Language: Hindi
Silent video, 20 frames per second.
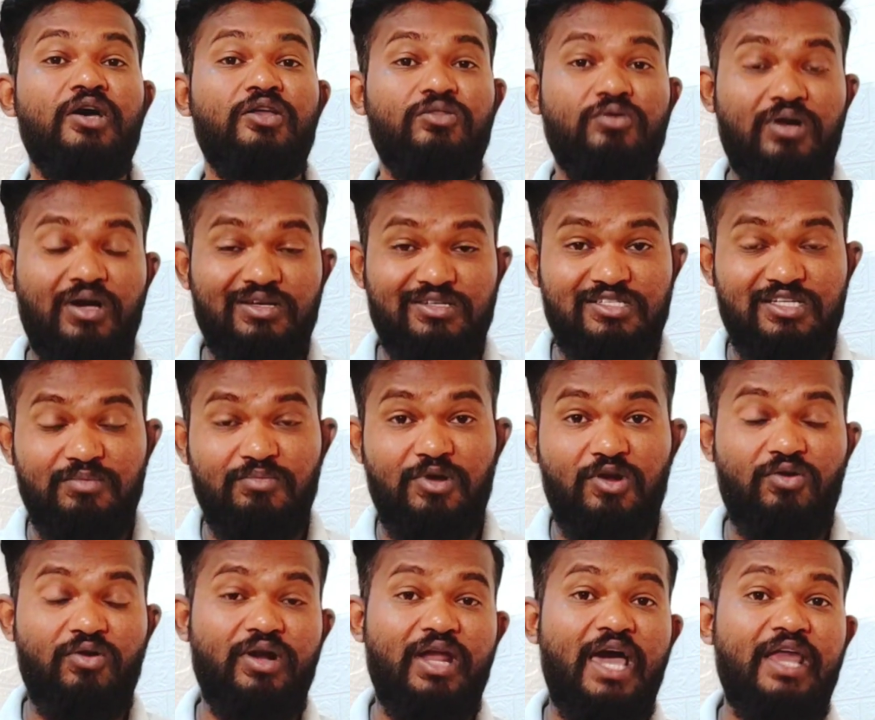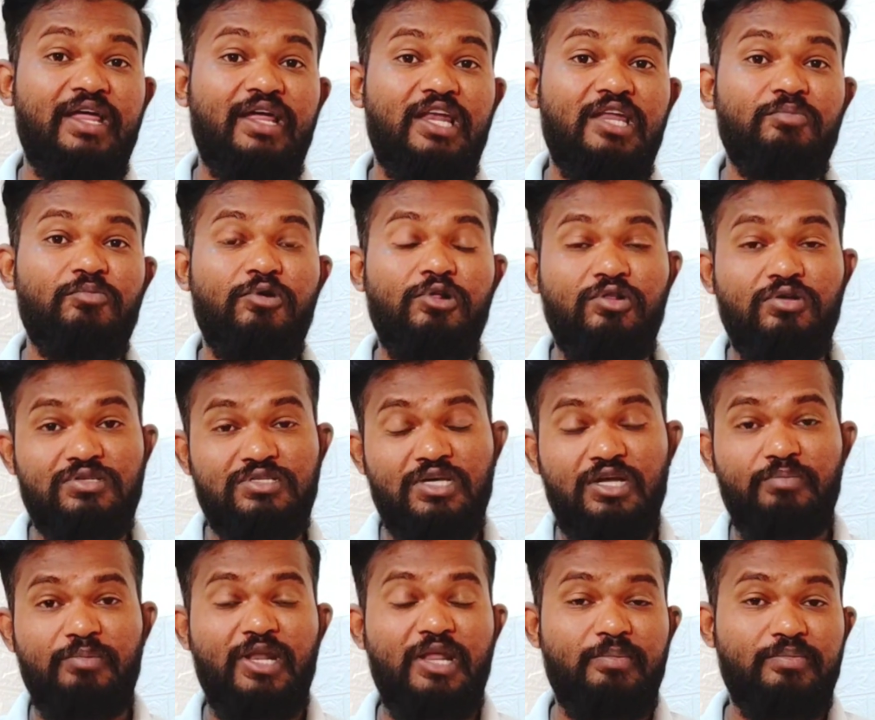तो कस्टमर को डायरेक्टली बोल दो सर
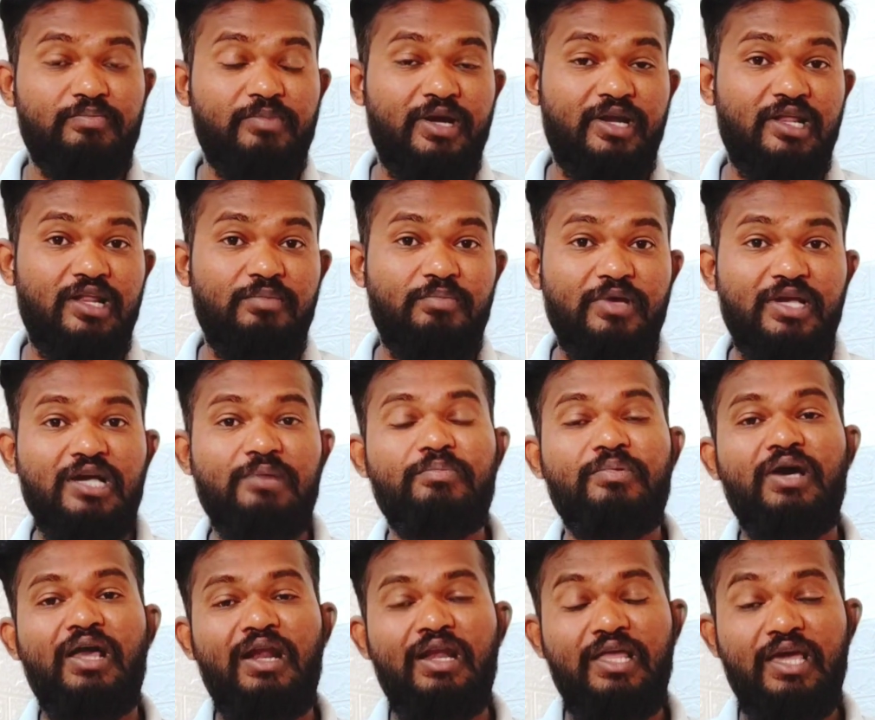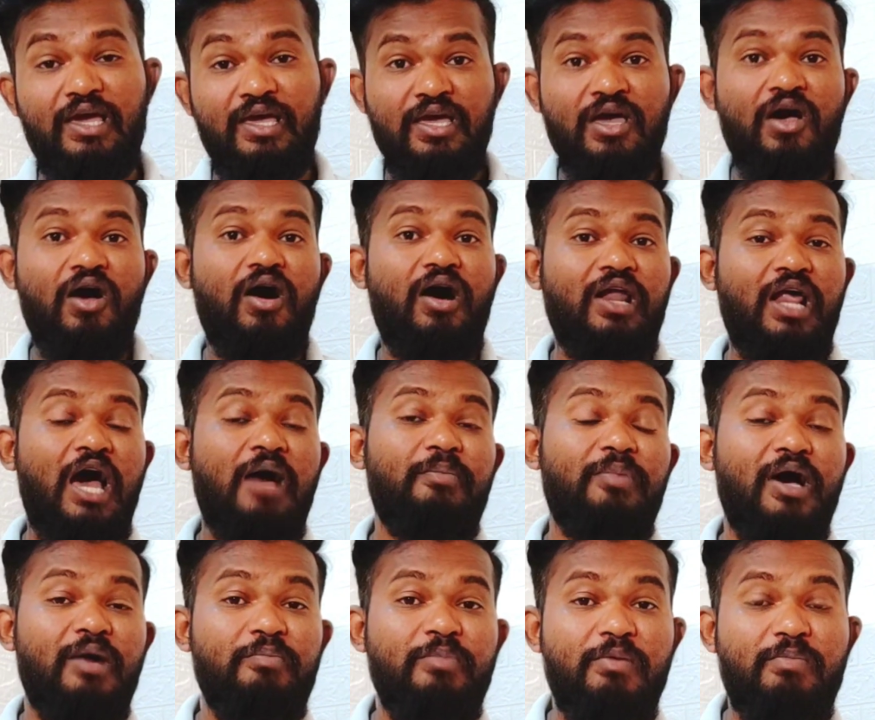मैंने मटेरियल पिकअप कर लिया है और आप
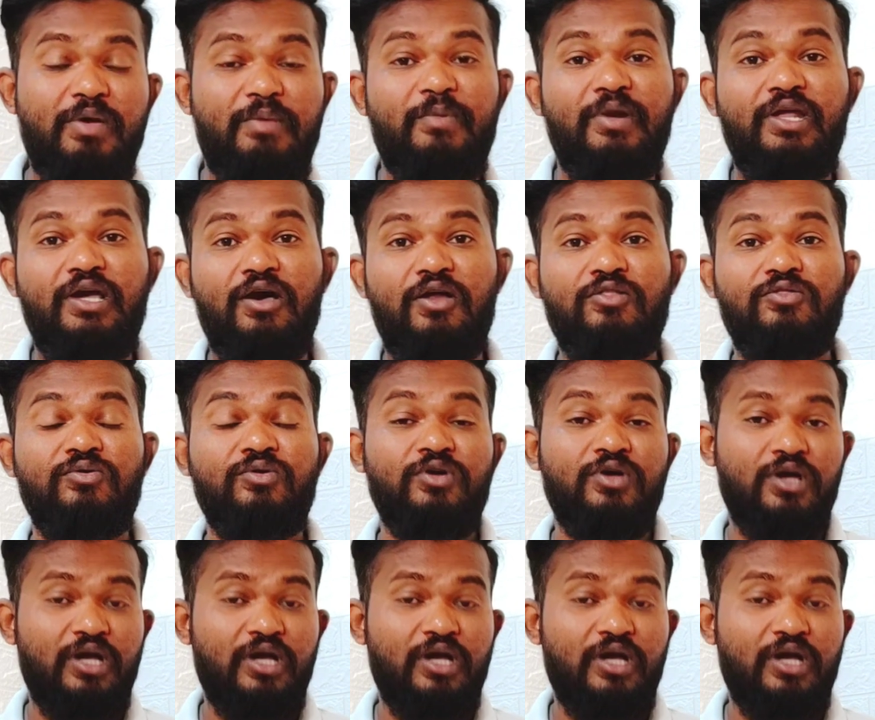अब भी पेमेंट कर दो